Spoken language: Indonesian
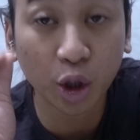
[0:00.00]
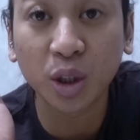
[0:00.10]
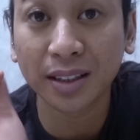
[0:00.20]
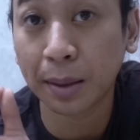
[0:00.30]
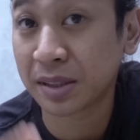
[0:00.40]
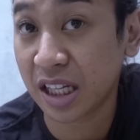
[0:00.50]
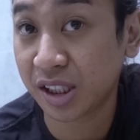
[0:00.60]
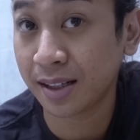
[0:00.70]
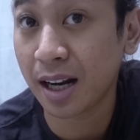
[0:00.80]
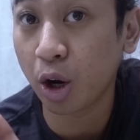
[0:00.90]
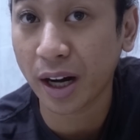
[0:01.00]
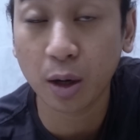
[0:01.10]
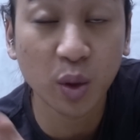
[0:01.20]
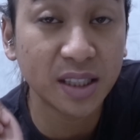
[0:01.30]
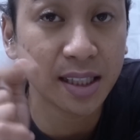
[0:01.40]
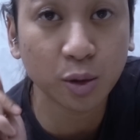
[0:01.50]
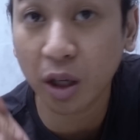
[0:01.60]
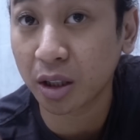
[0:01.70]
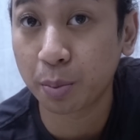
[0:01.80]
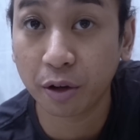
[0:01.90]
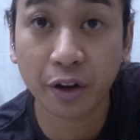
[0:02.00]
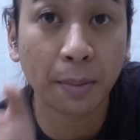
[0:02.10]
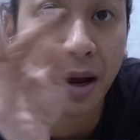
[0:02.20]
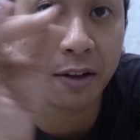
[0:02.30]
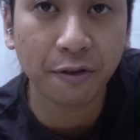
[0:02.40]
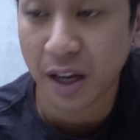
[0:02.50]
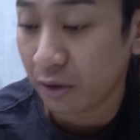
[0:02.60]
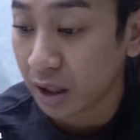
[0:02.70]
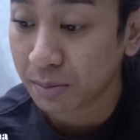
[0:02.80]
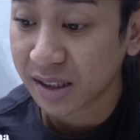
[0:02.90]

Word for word: Total Temptation dari L'Oreal which is waterproof and my favorite